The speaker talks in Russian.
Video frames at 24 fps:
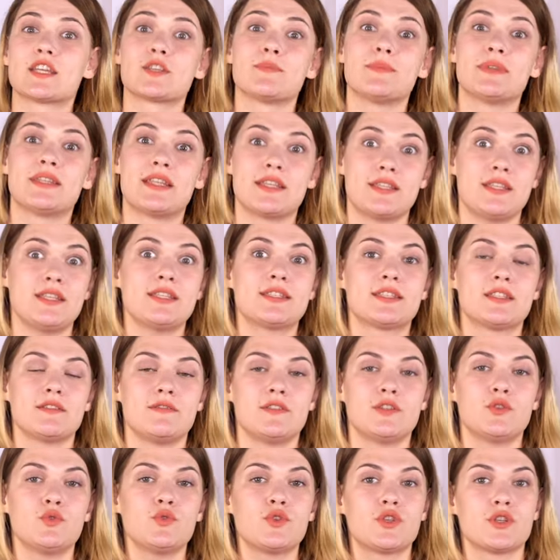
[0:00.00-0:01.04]
Наш методист и
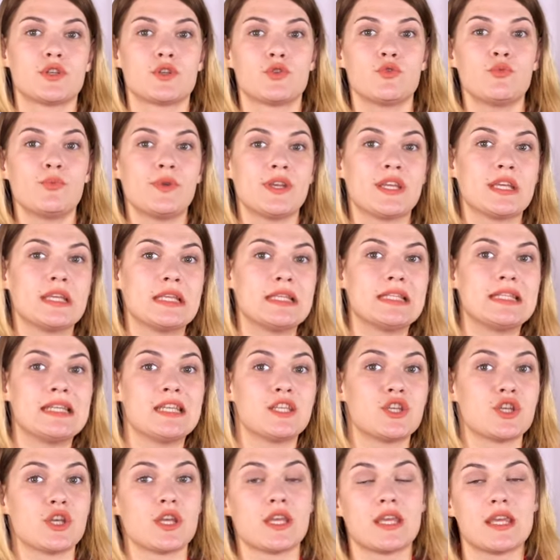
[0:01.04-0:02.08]
ведущая рубрики
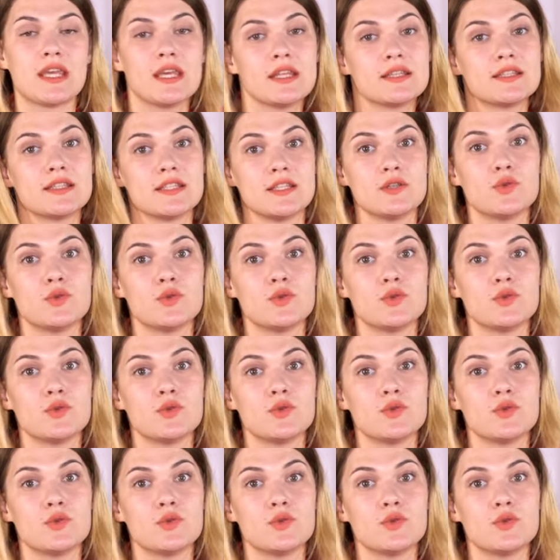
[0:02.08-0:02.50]
Teaching Kids